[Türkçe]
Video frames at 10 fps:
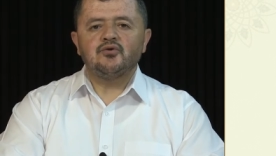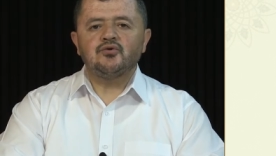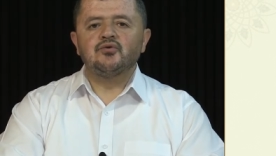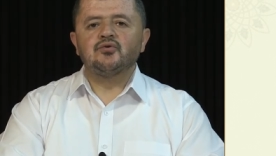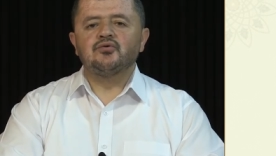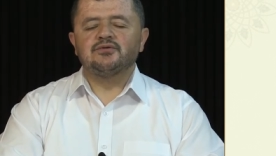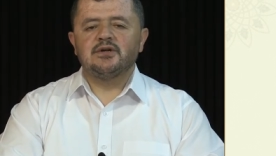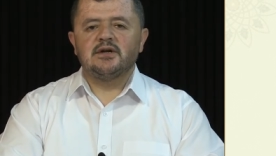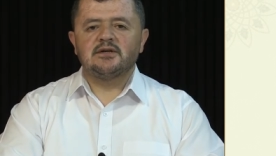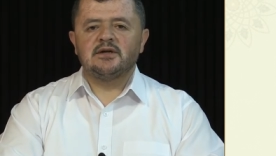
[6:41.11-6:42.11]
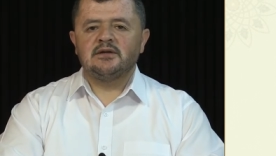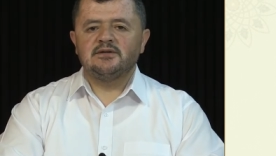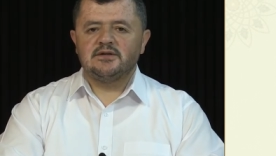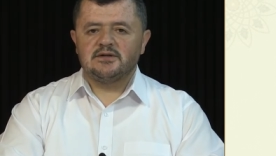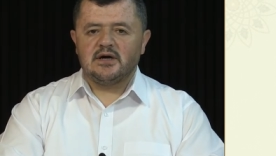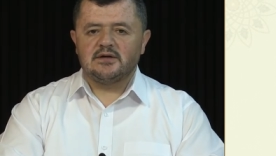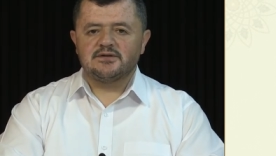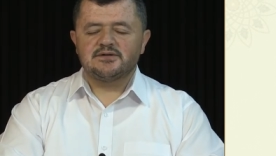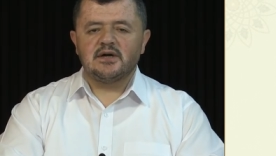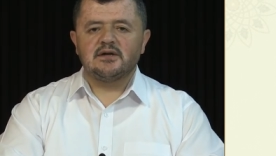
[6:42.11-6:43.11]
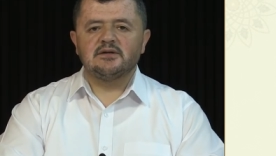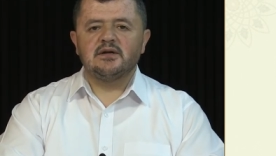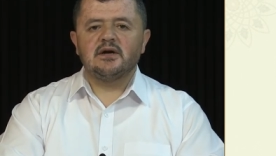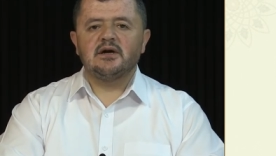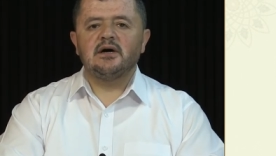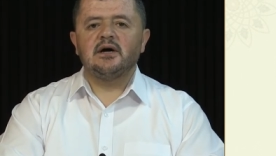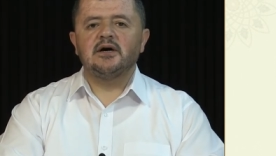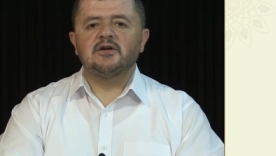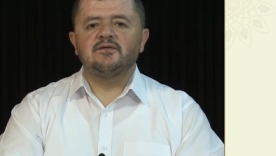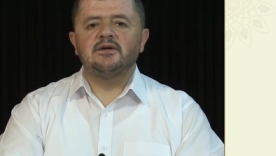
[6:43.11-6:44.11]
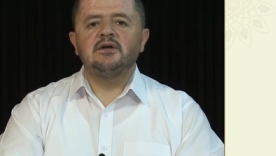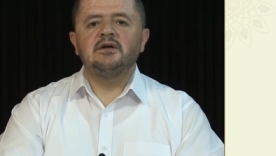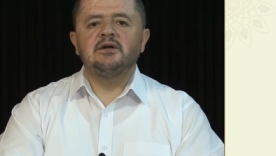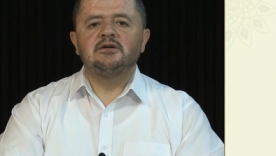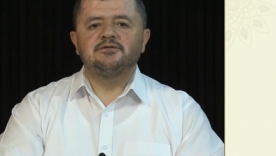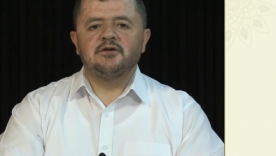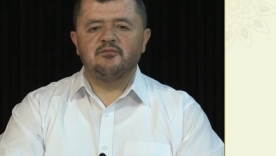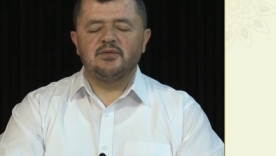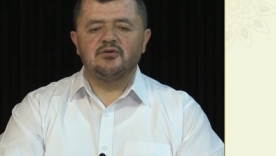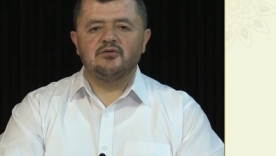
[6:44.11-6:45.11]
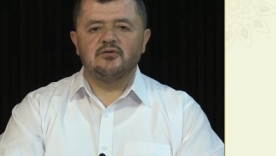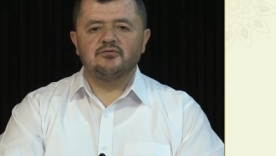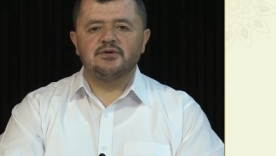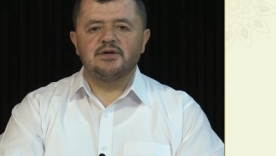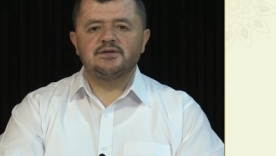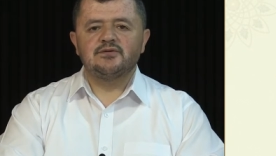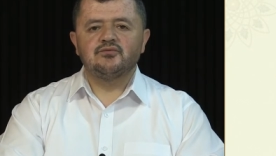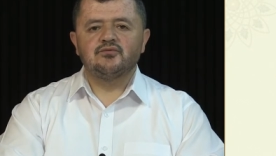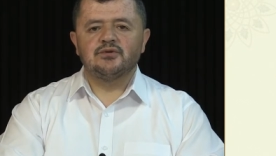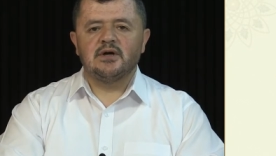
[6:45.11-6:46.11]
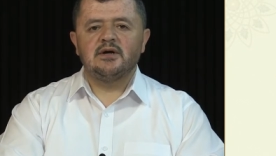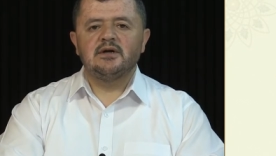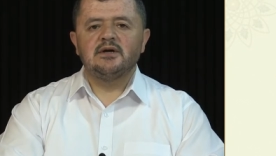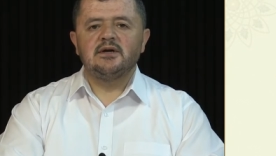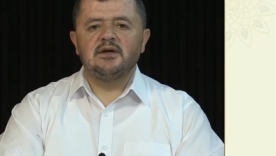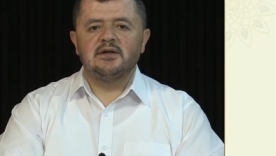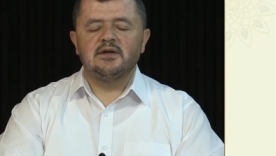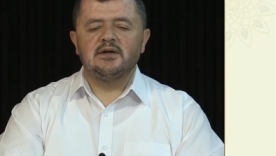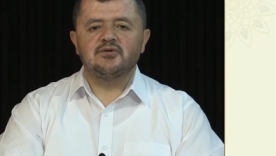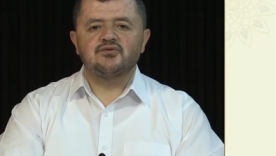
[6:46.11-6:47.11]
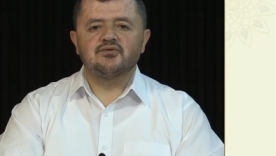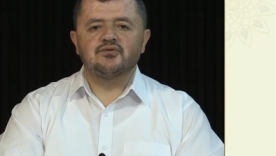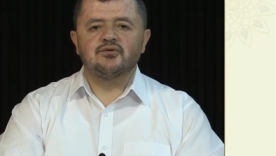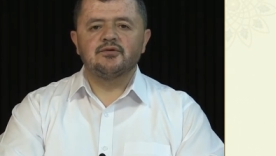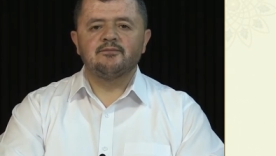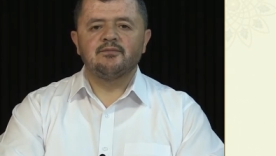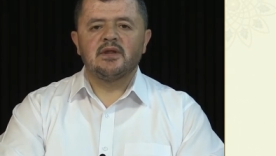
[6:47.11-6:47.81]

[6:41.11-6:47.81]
Hu derken yine aynı şekilde ha harfi dammeli olduğu için duda ileriye sürdük.